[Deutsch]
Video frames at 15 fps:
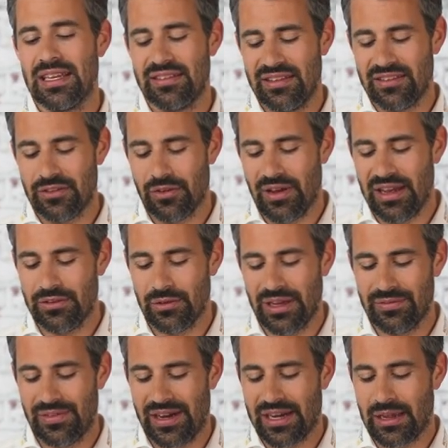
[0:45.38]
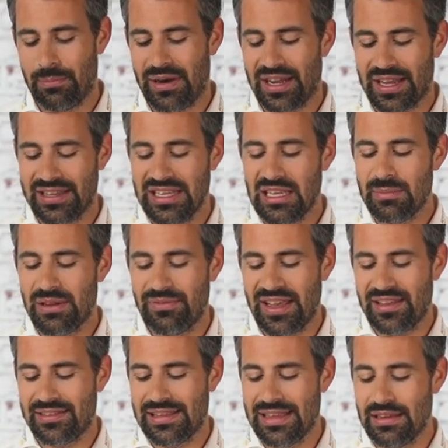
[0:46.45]
der Saison also ein wahrer
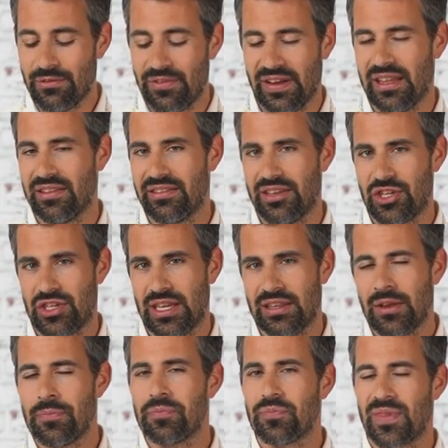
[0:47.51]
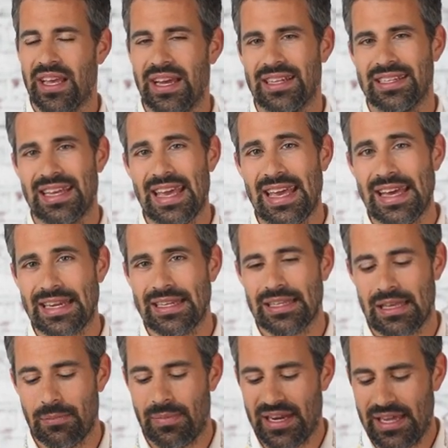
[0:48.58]
Paradigmenwechsel in Faenza statt. Er hat Ehren
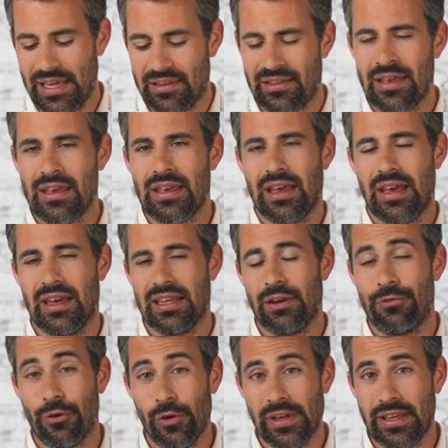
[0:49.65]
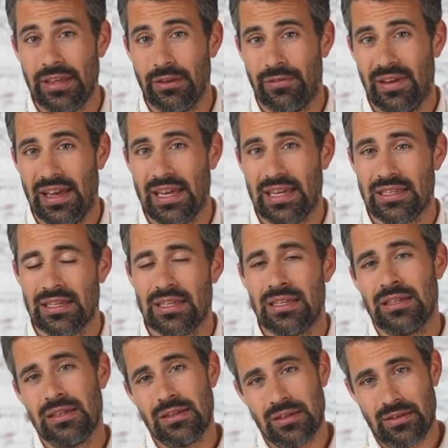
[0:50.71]
geprägt, er hat Erfolge gefeiert.
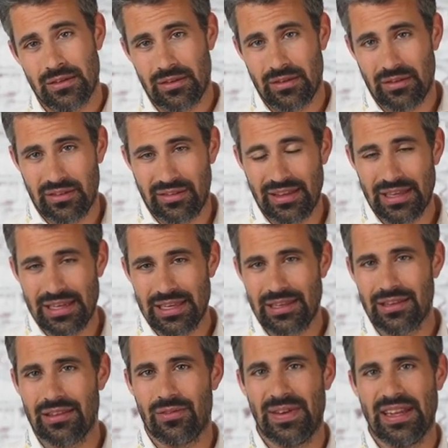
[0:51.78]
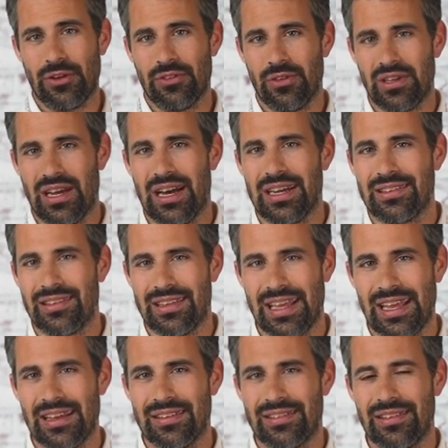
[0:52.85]
Sicherlich 2008
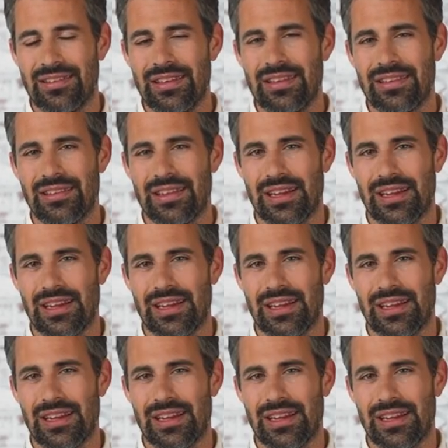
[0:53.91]
der erste Sieg des